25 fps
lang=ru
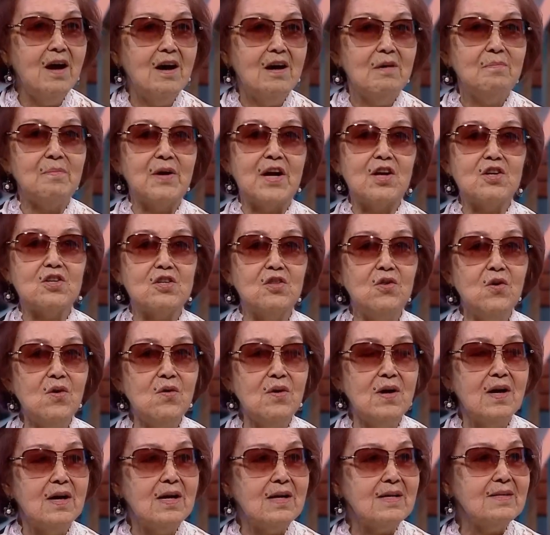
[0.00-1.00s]
Прошло
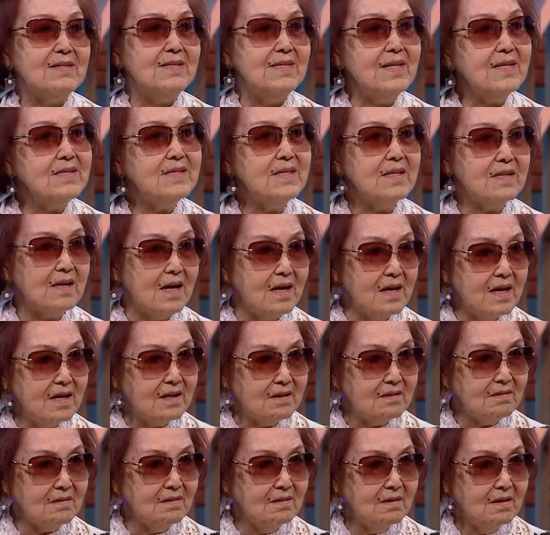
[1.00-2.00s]
10
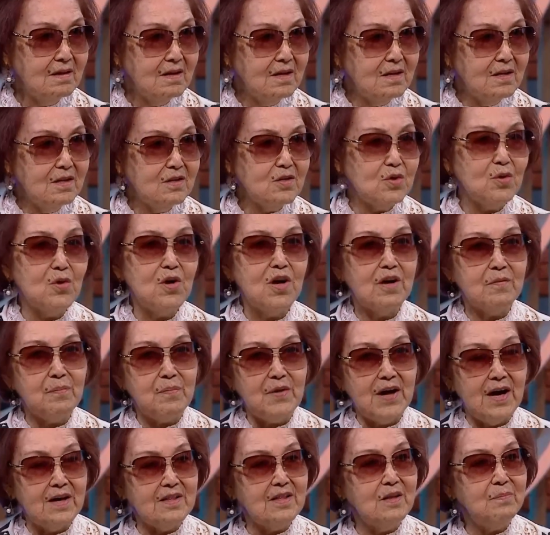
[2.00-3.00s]
лет,
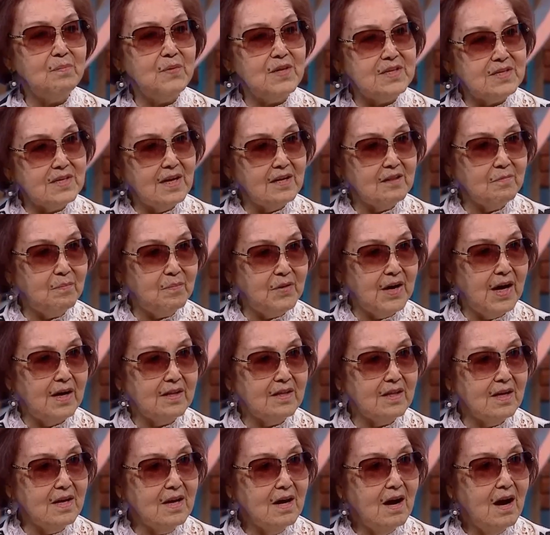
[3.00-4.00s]
45-й,
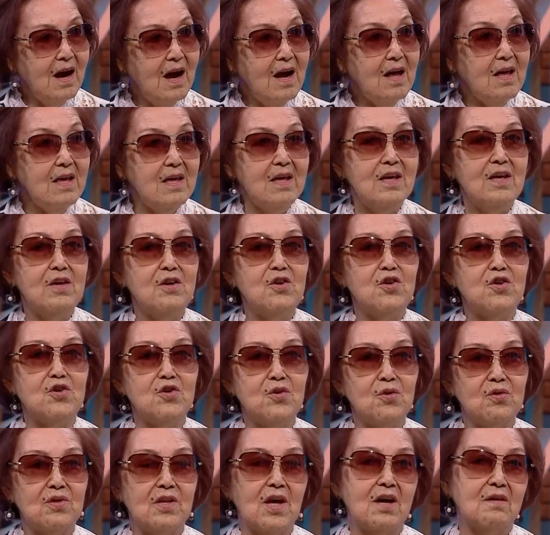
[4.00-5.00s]
55-й, и
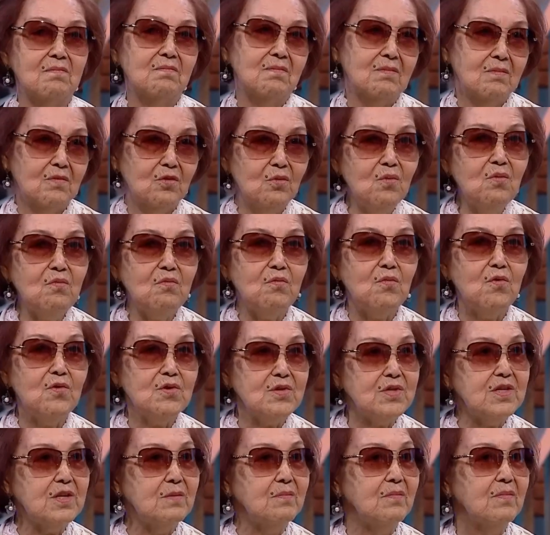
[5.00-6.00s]
еще там, ну,
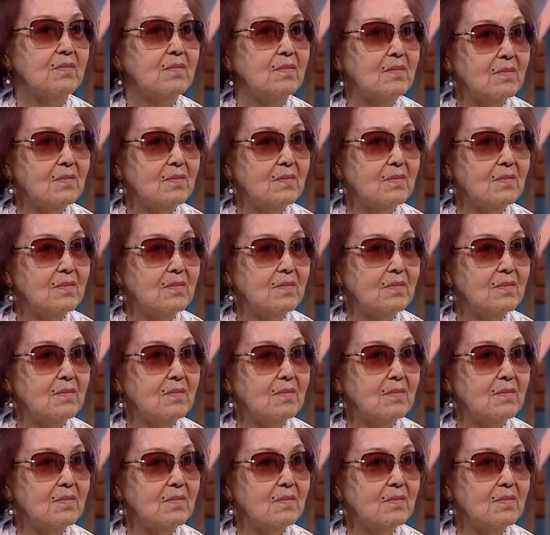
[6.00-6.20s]
8-10